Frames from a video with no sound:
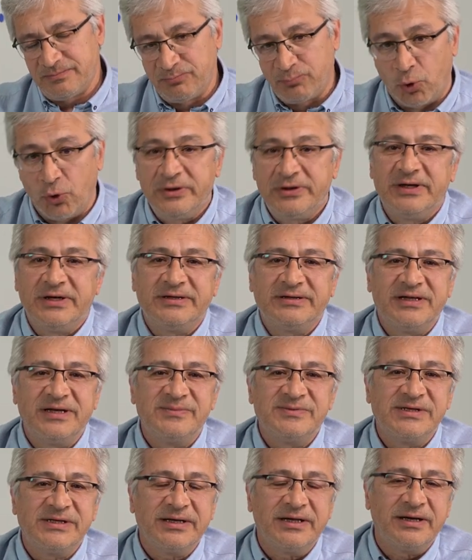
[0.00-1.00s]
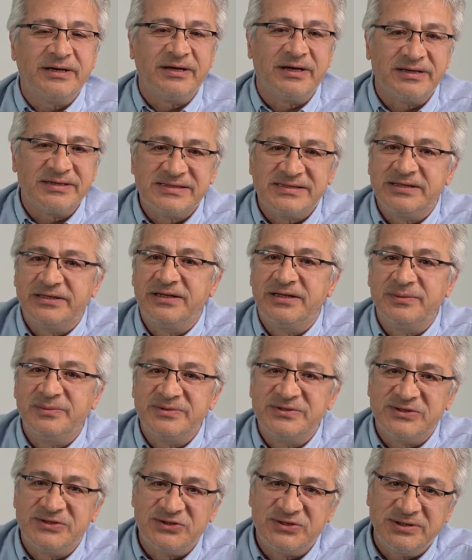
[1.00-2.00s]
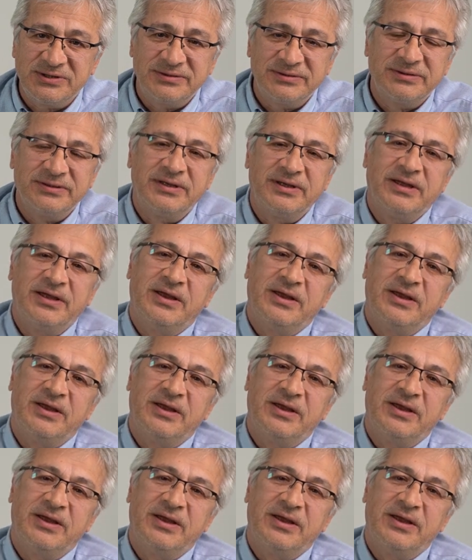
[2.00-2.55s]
polikliniklerimize gelen hastalarımız için